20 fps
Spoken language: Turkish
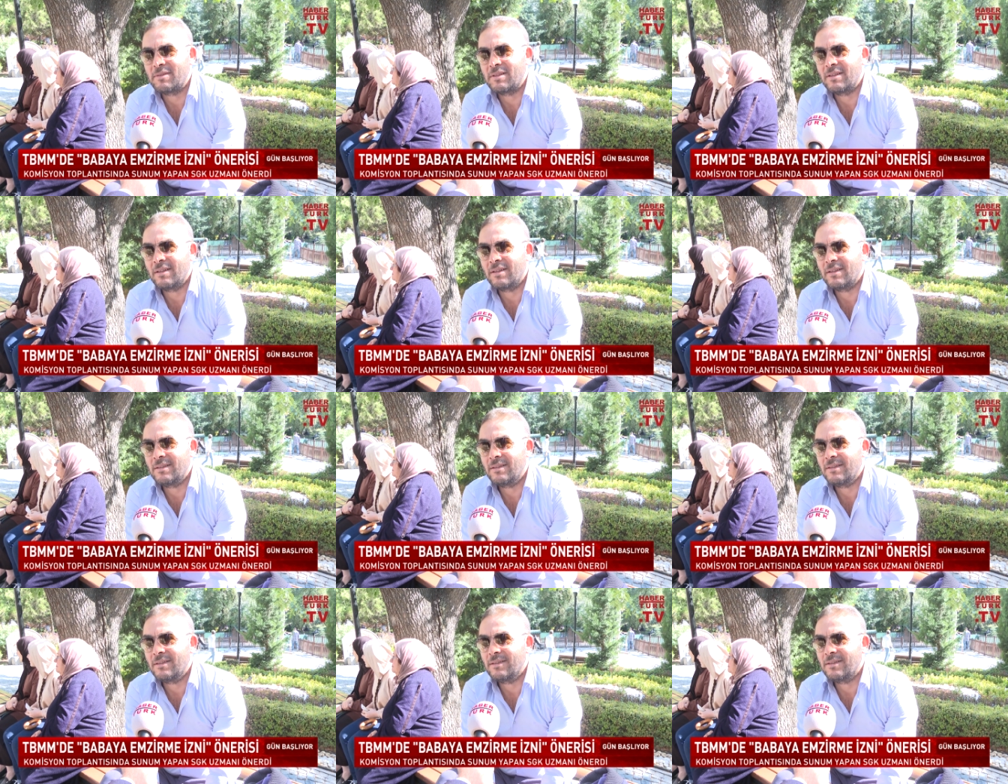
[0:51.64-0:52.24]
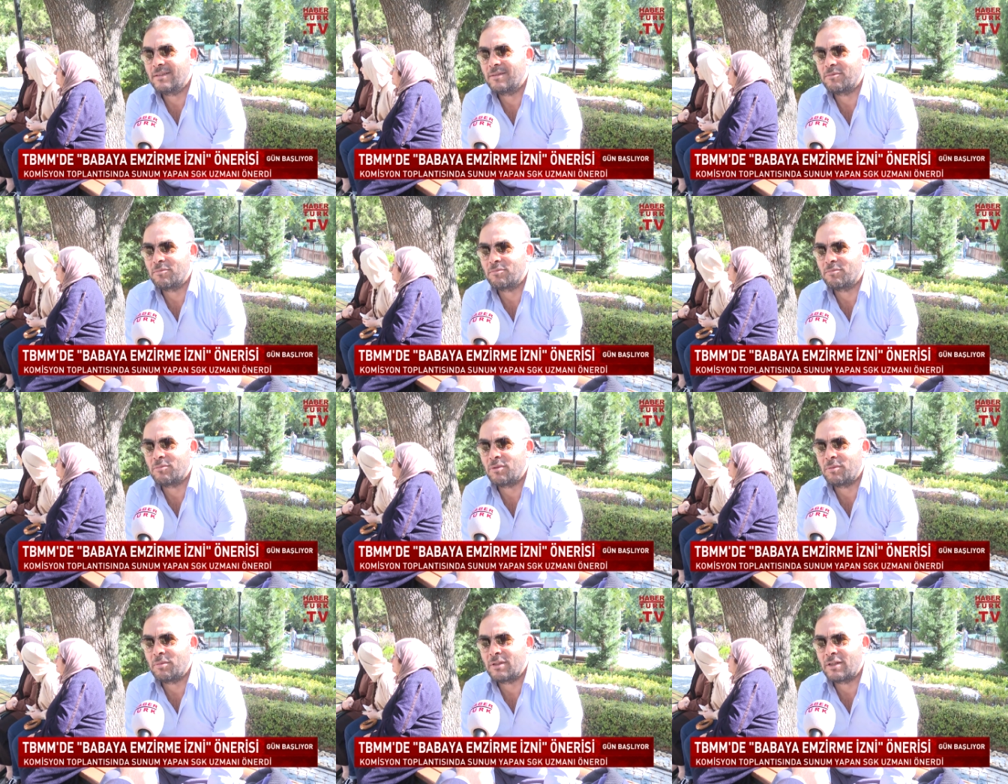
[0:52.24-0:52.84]
yani
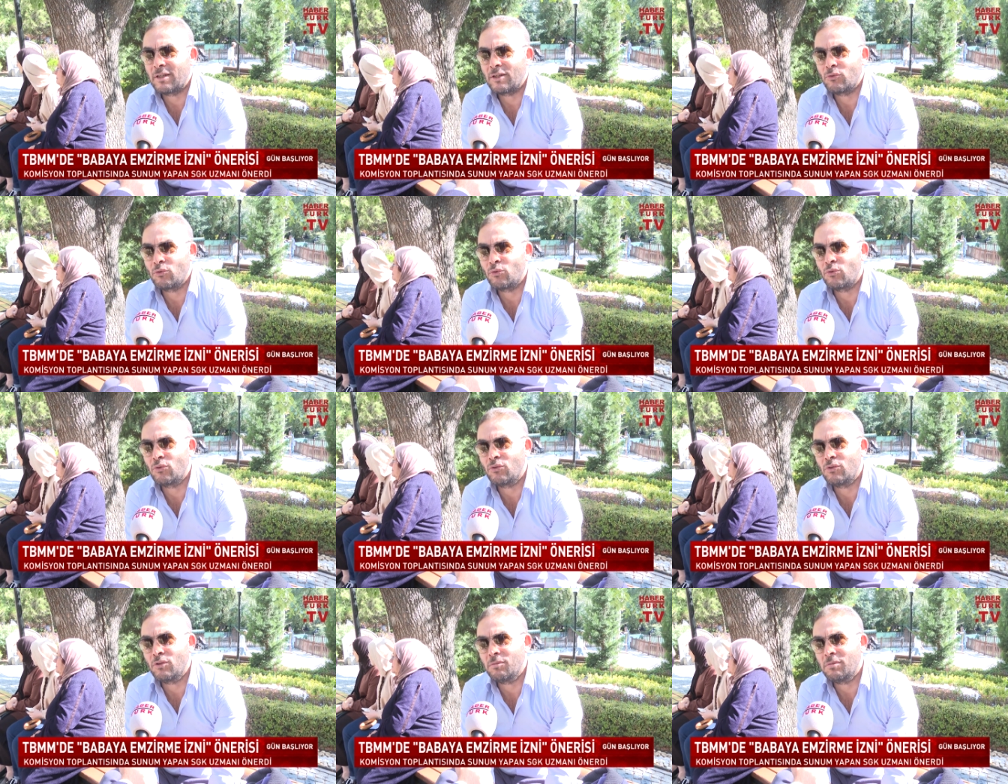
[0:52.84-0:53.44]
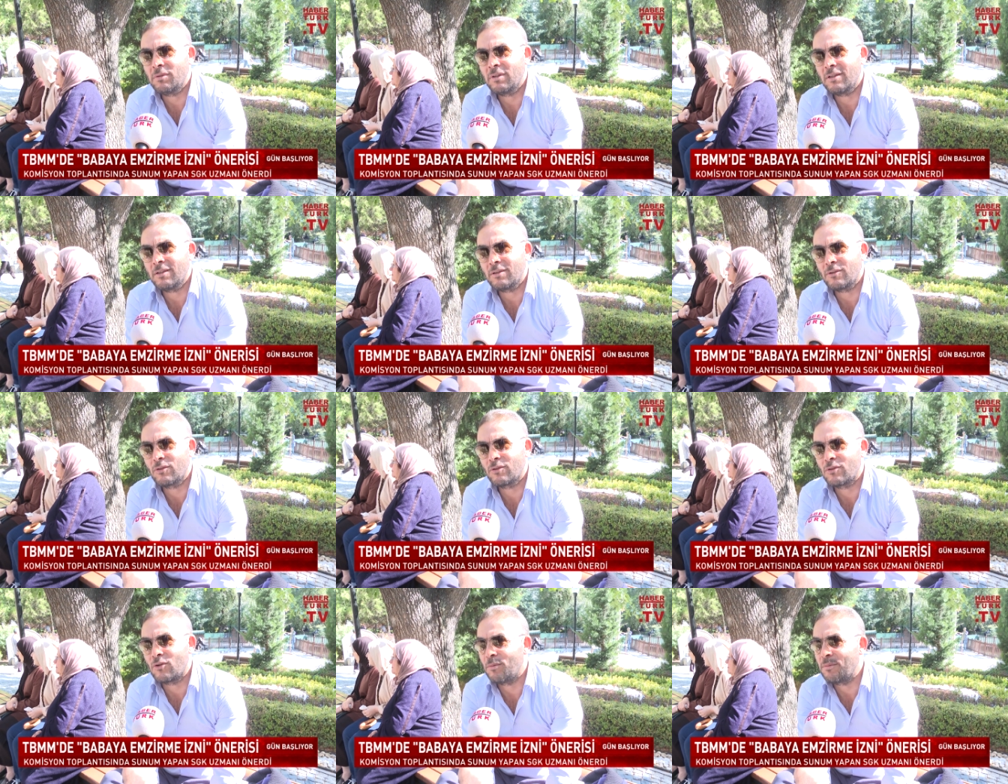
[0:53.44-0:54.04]
babalara süt izni biraz
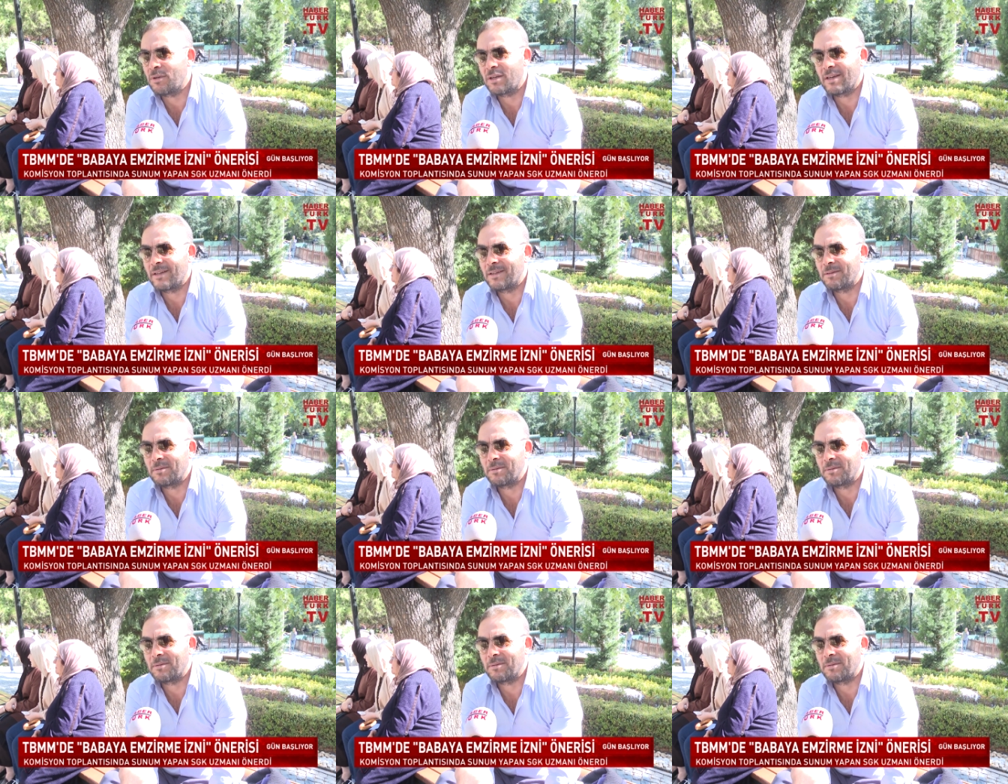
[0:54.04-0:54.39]
komik geldi